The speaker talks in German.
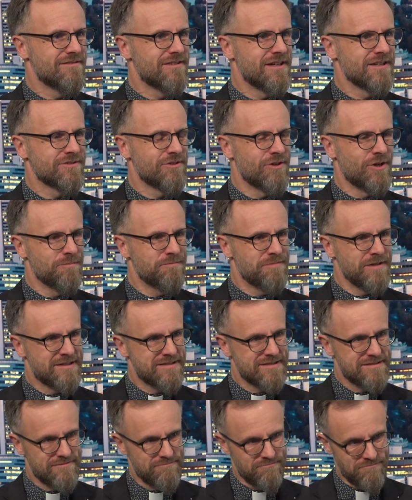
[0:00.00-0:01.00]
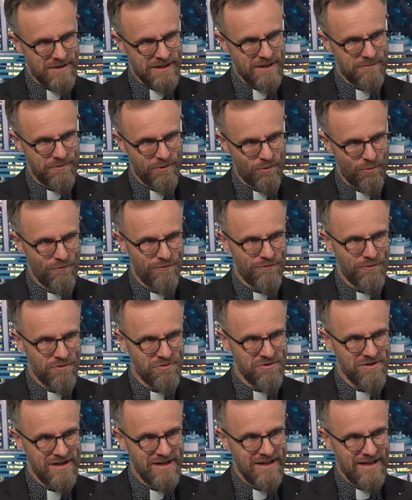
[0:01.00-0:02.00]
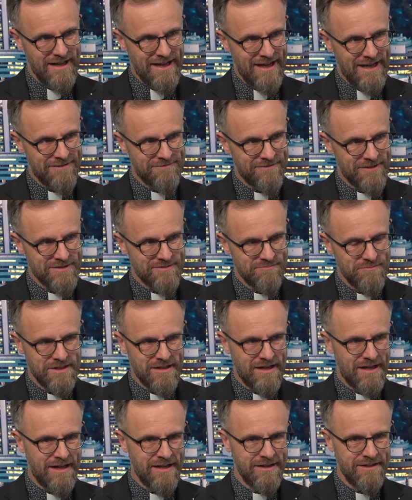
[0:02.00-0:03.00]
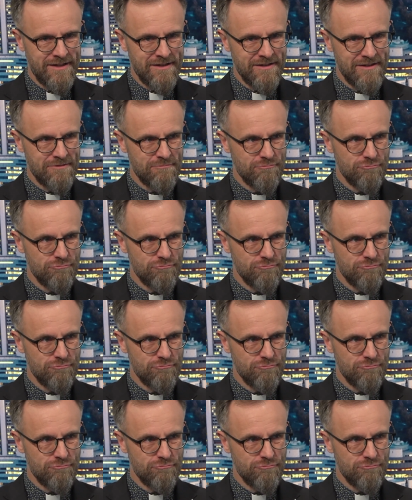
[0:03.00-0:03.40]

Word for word: Also ob jetzt meine Berufung etwas mit einer,